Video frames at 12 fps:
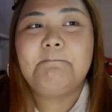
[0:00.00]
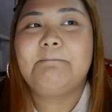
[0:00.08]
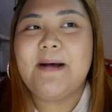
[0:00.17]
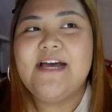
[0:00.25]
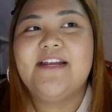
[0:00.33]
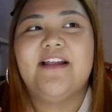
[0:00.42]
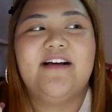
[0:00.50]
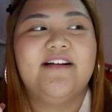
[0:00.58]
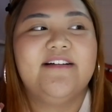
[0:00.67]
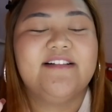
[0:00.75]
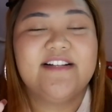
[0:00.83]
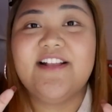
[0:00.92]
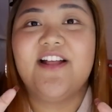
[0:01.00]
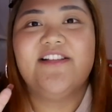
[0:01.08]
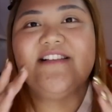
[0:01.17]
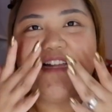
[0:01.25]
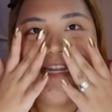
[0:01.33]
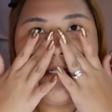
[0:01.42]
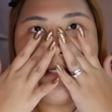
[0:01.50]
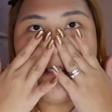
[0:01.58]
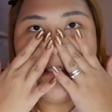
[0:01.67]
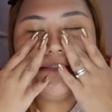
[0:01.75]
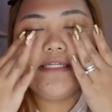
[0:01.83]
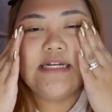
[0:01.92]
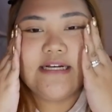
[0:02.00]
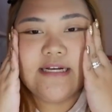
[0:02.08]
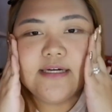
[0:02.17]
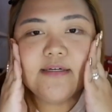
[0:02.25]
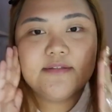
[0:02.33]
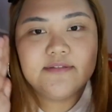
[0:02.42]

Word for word: Parang nag-sunscreen ka lang talaga.